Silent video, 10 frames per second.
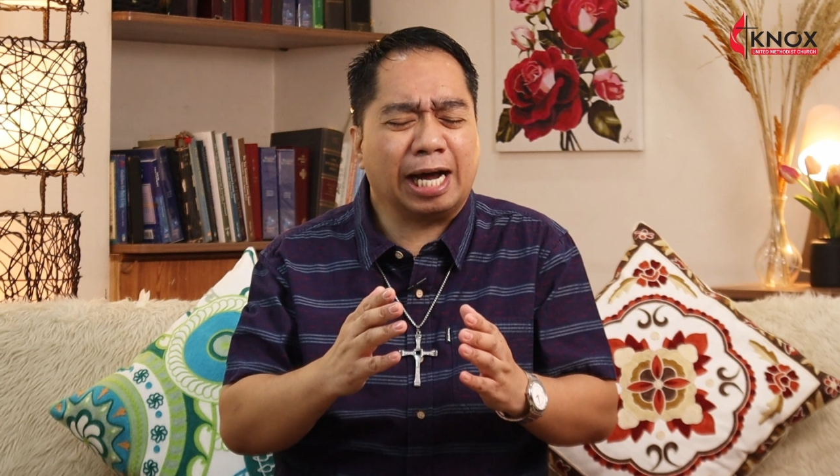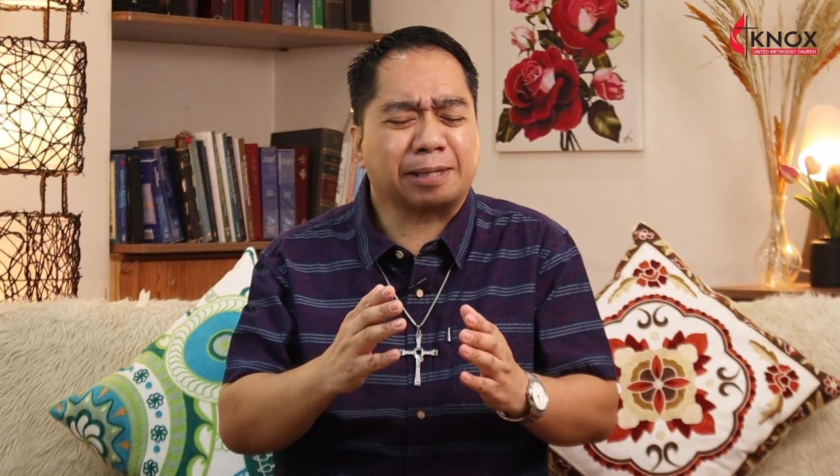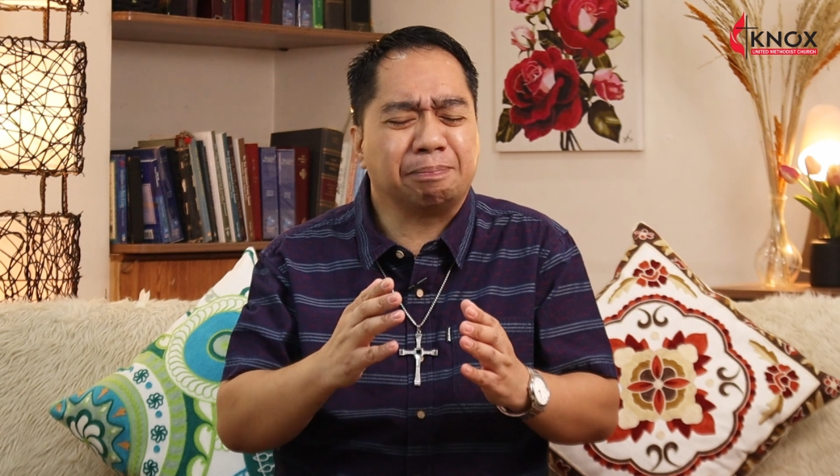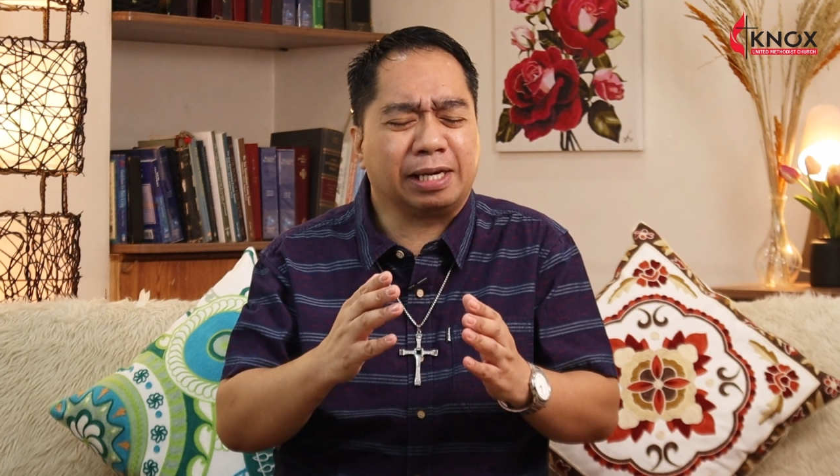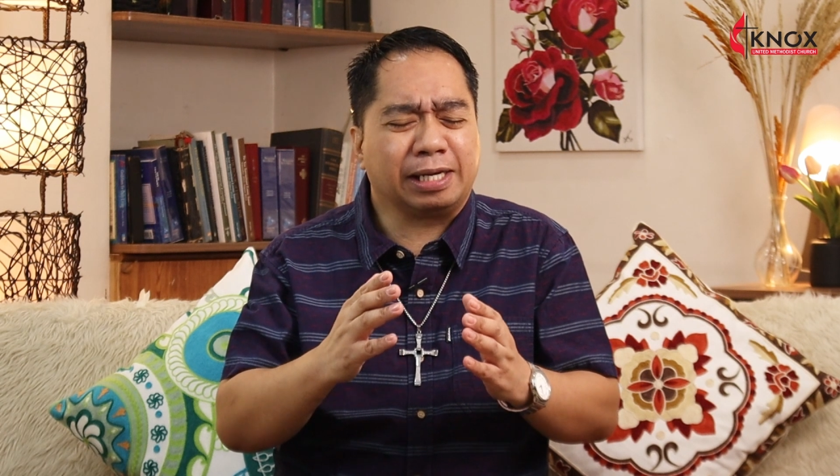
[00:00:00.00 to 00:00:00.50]

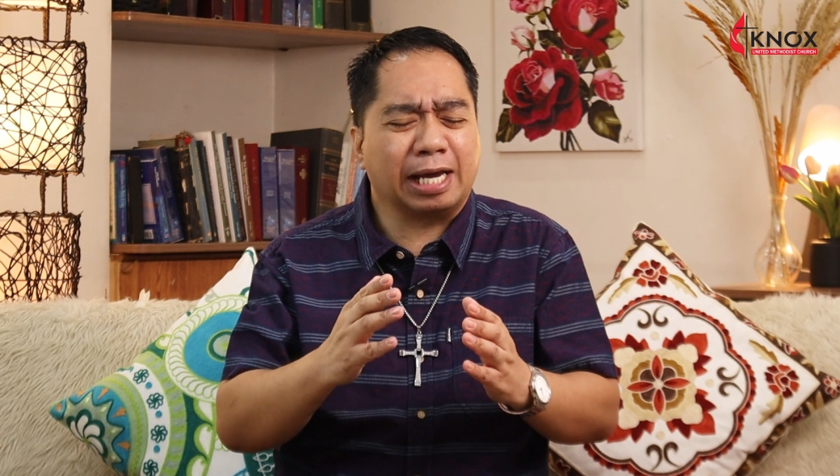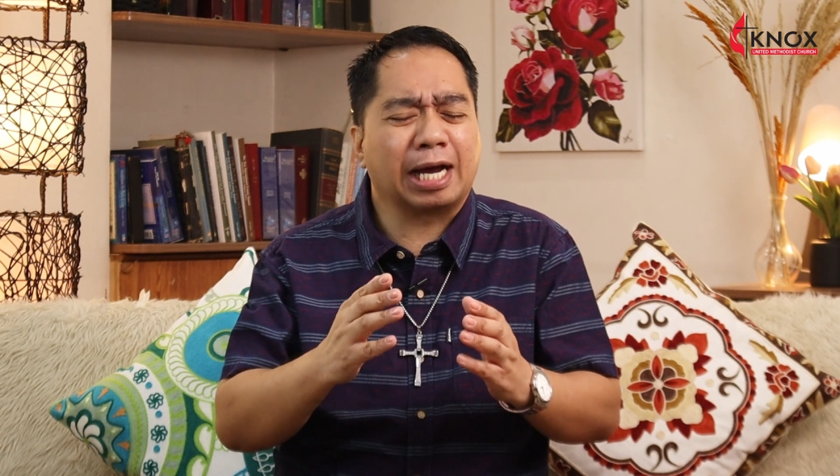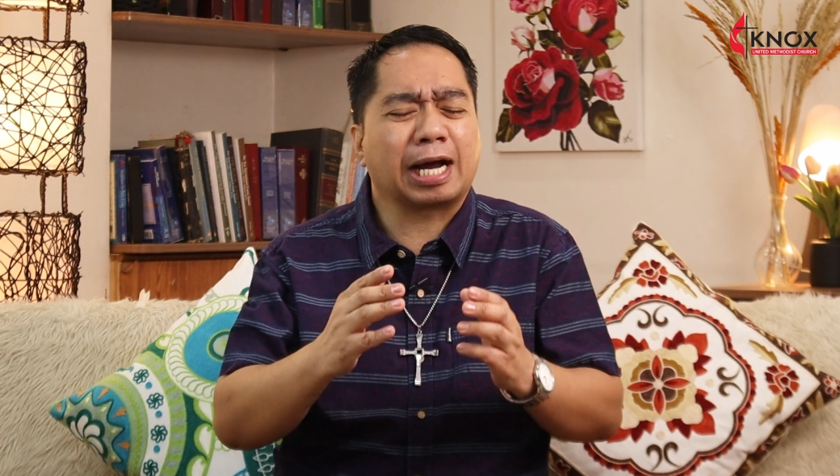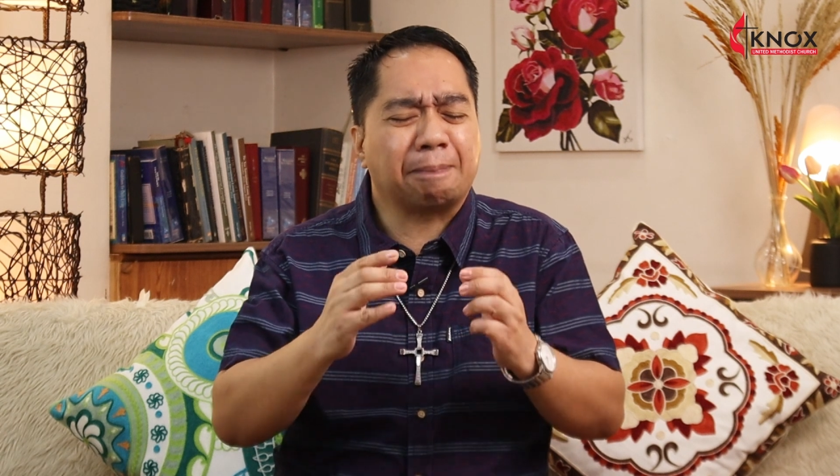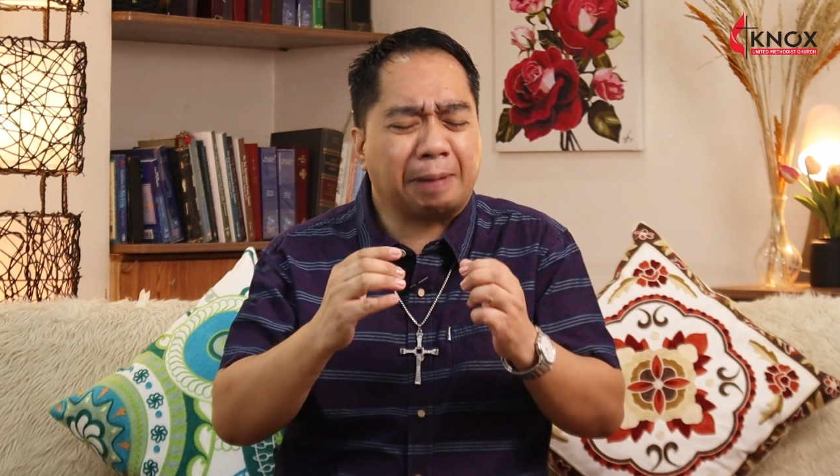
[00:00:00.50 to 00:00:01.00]
at
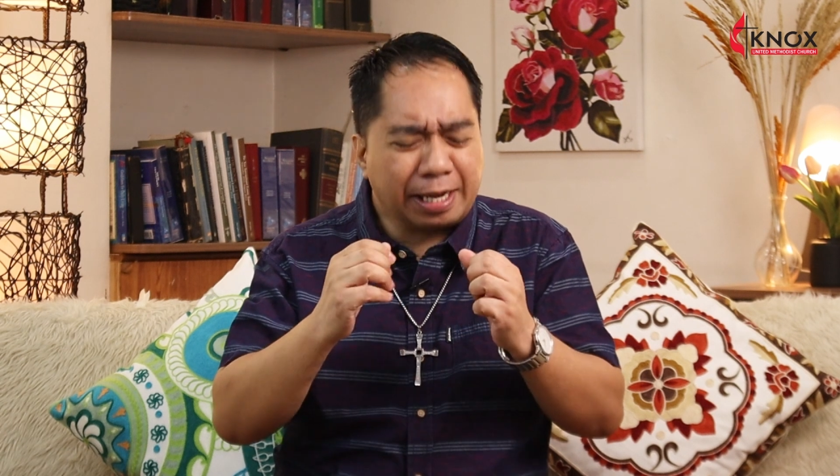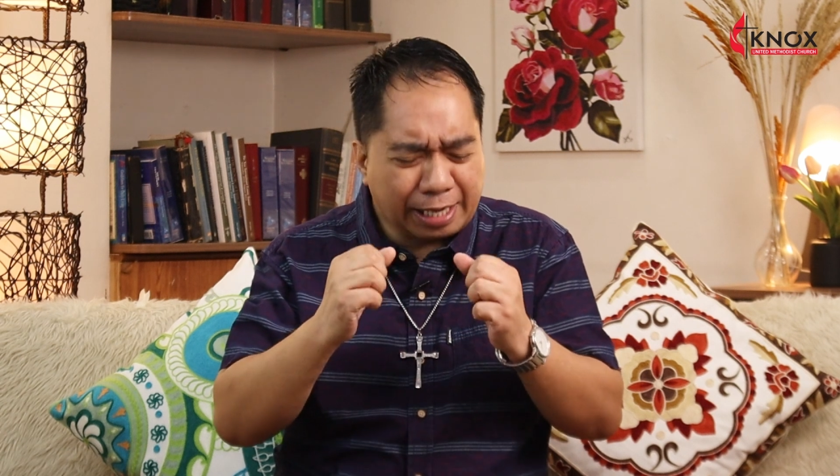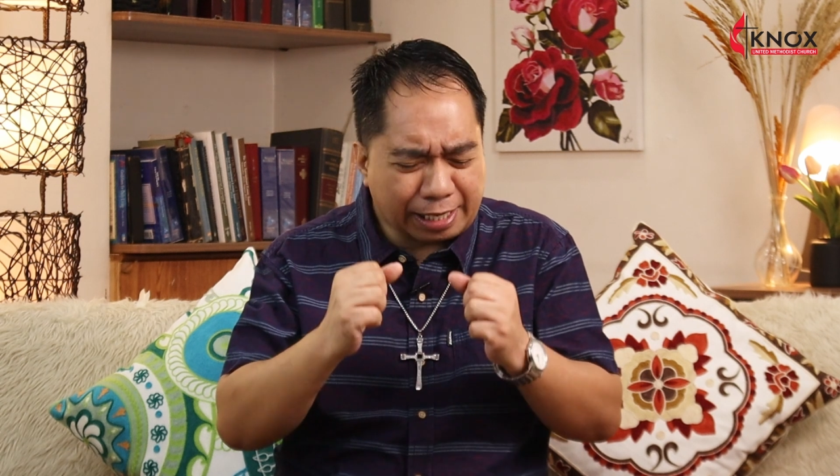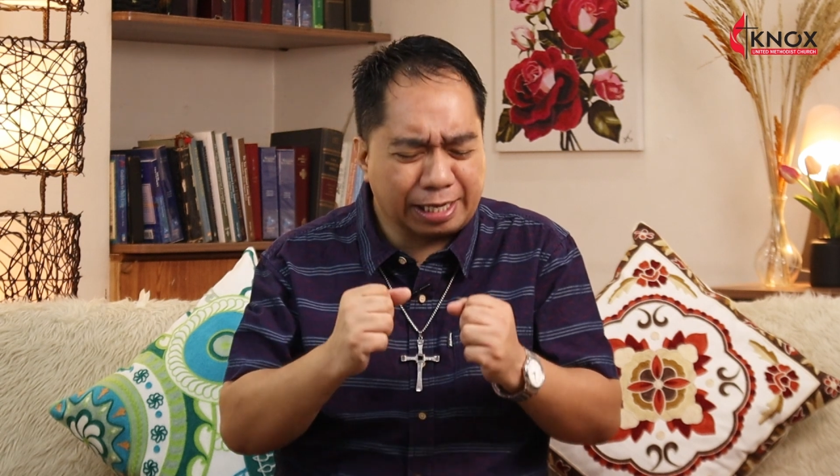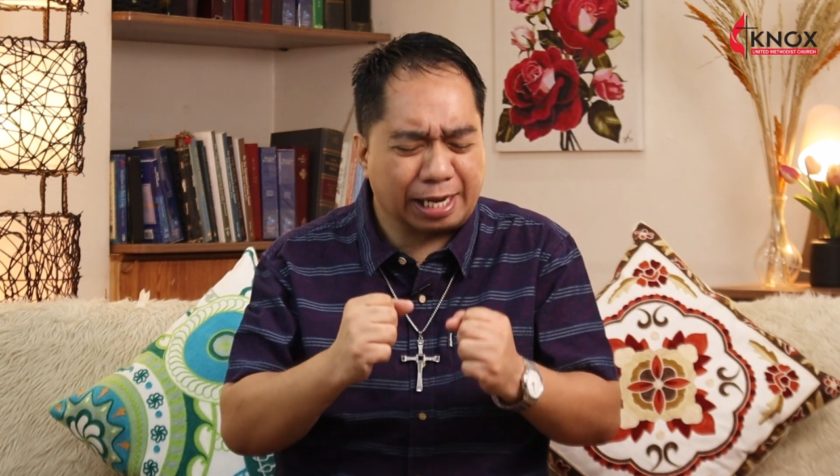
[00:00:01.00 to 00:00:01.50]
bigyang
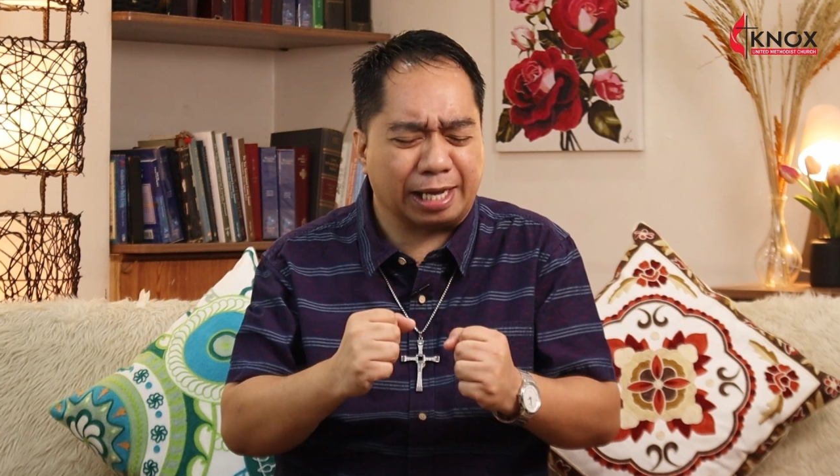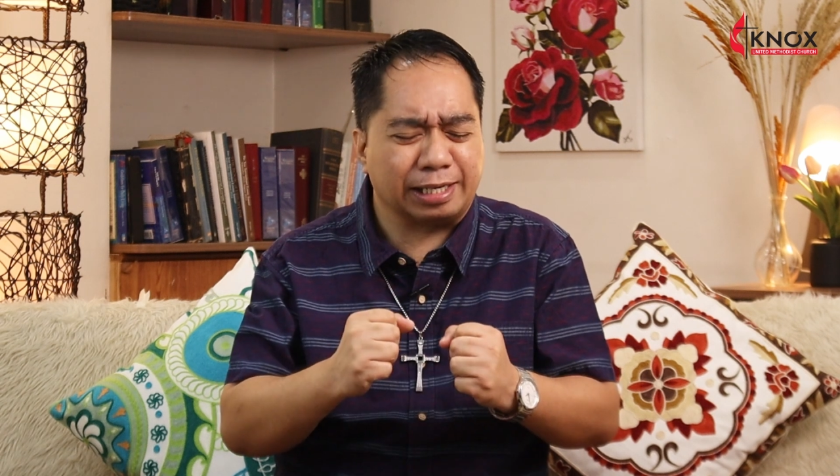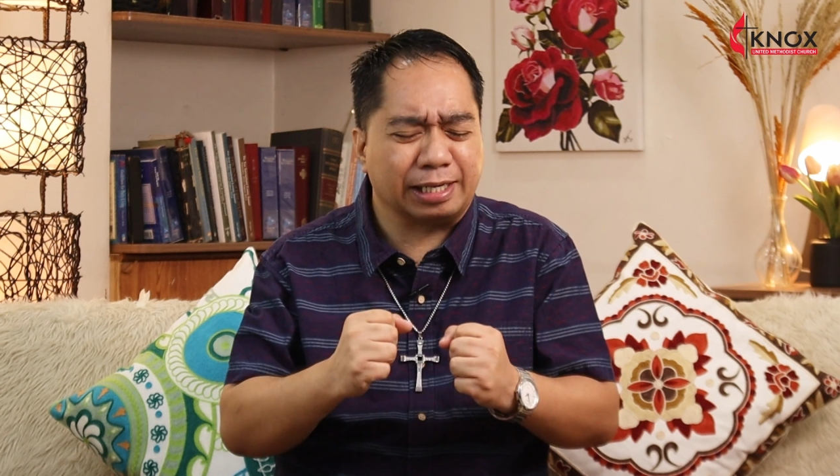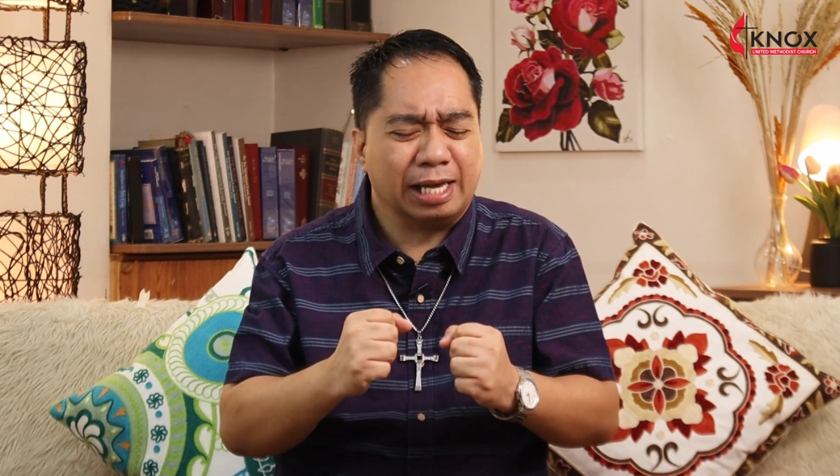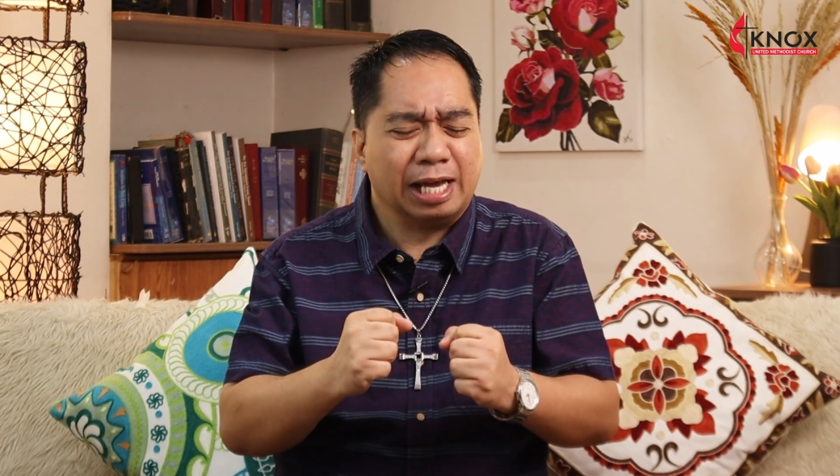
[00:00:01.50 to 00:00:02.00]
kapangyarihan